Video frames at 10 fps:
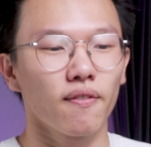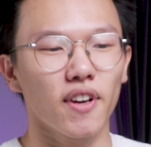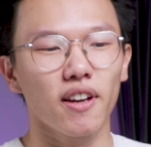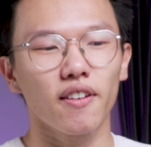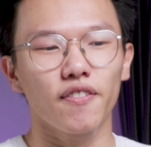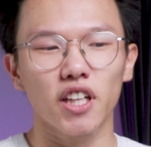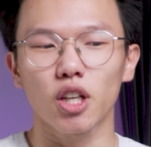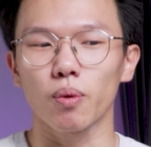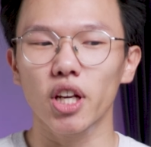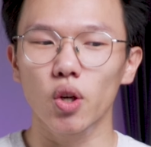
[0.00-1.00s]
về phần
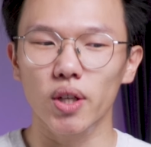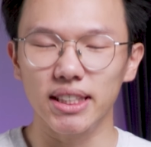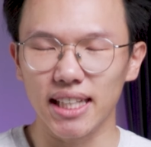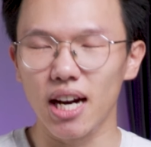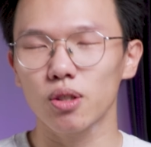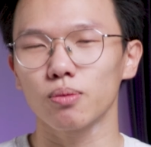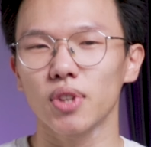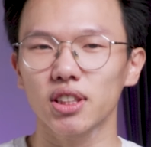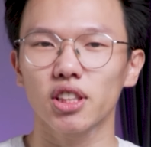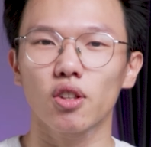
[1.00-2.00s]
cổng kết nối thì sao chúng
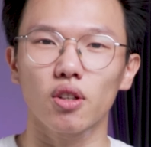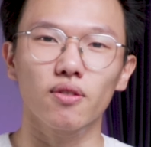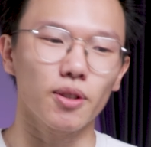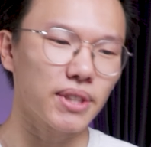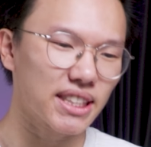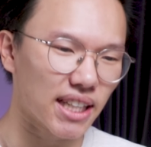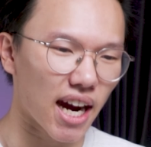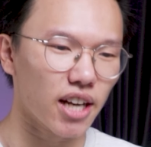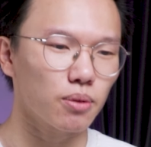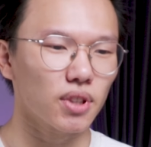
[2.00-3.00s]
ta sẽ có ở phía bên
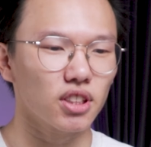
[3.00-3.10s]
trái chúng